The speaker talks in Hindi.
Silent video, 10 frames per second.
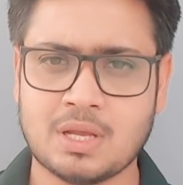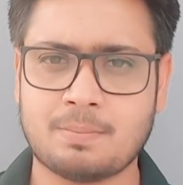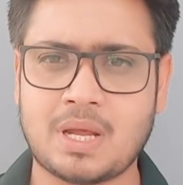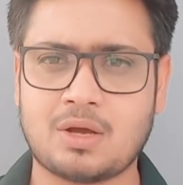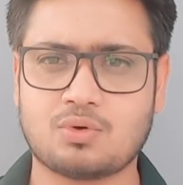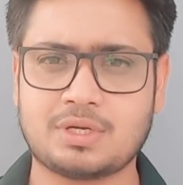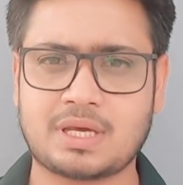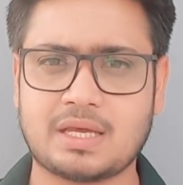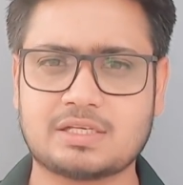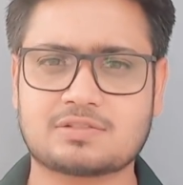मैं
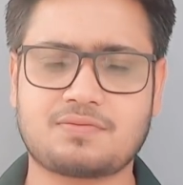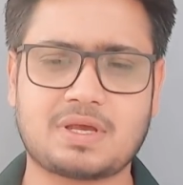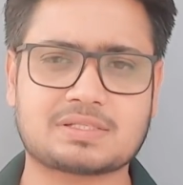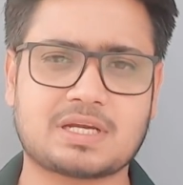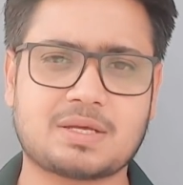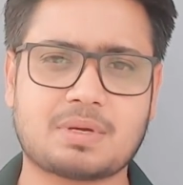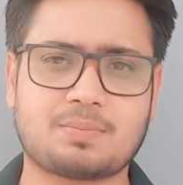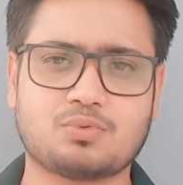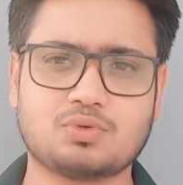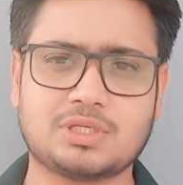उनके इस फैसले में
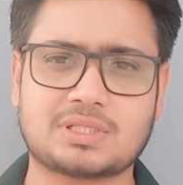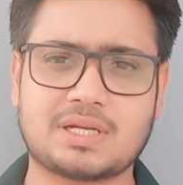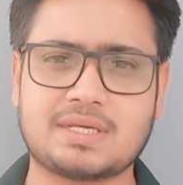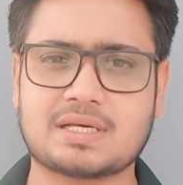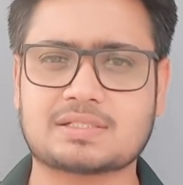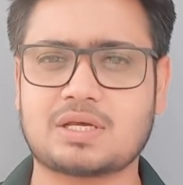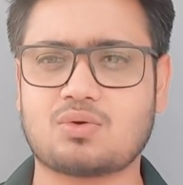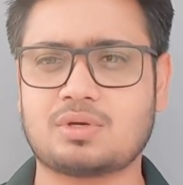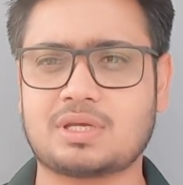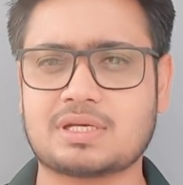पूरी तरीके से
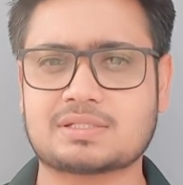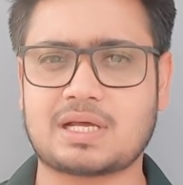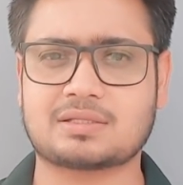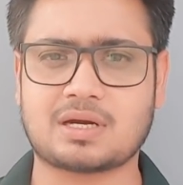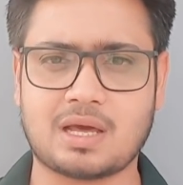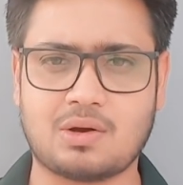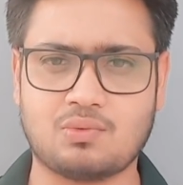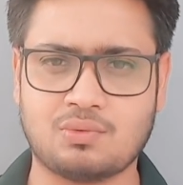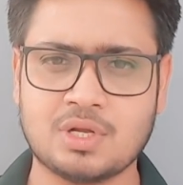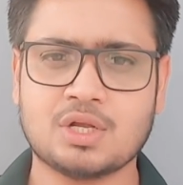उनके साथ खड़ा हूं।